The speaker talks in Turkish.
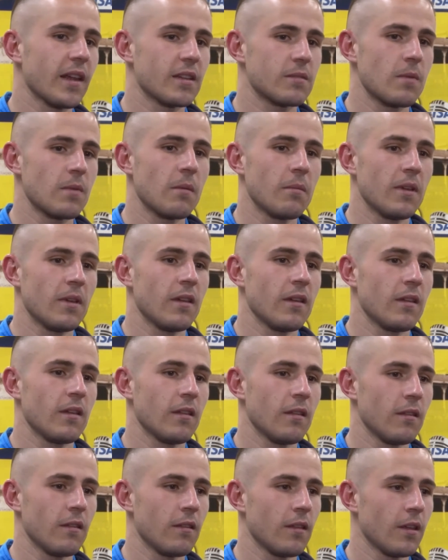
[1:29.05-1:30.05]

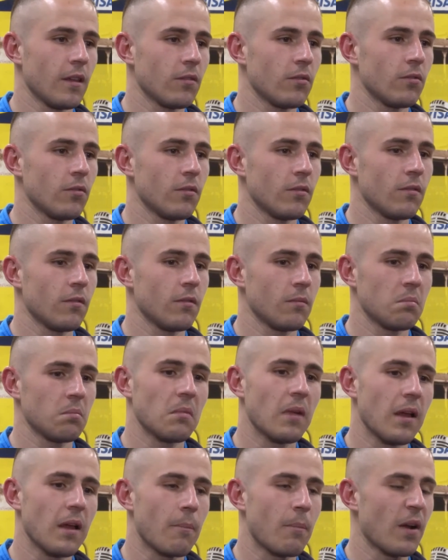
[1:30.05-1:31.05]
88'de Crespo'nun
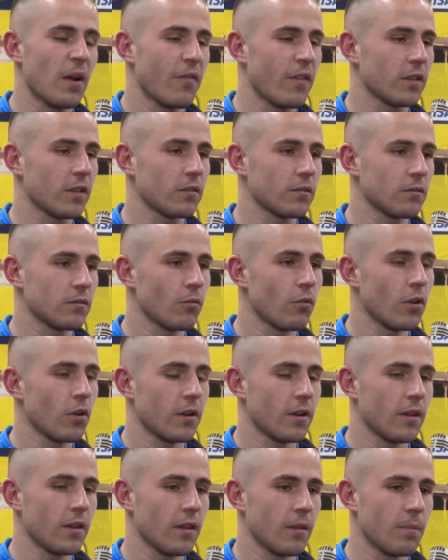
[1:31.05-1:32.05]
pasında ceza sahası
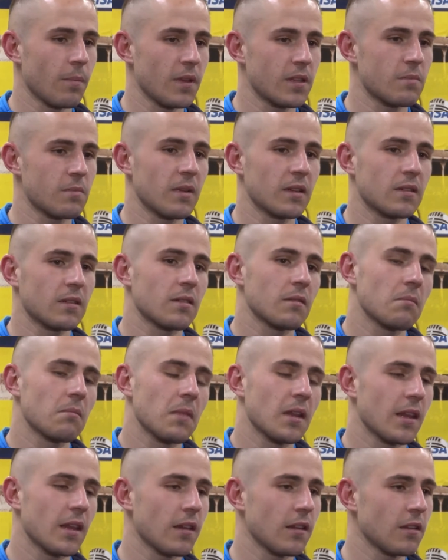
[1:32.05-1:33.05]
içerisinde harika bir
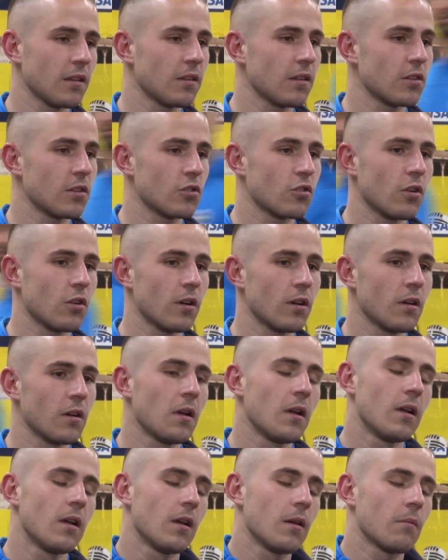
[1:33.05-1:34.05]
vuruşla takımına
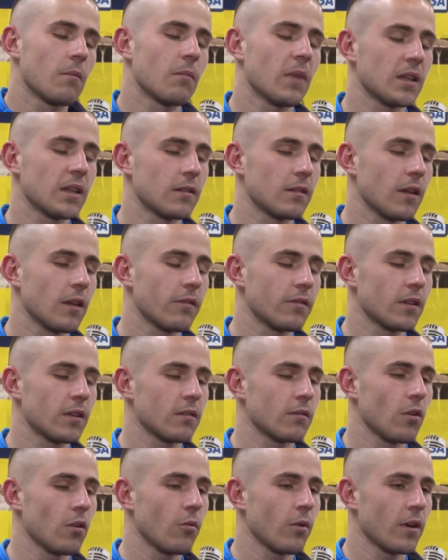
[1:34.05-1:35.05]
2-1'lik galibiyeti
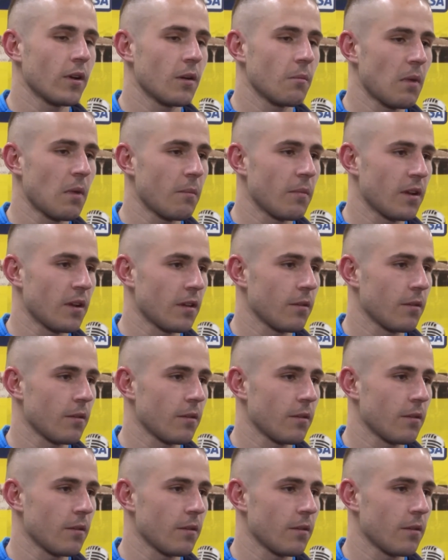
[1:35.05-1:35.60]
getiren golü attı.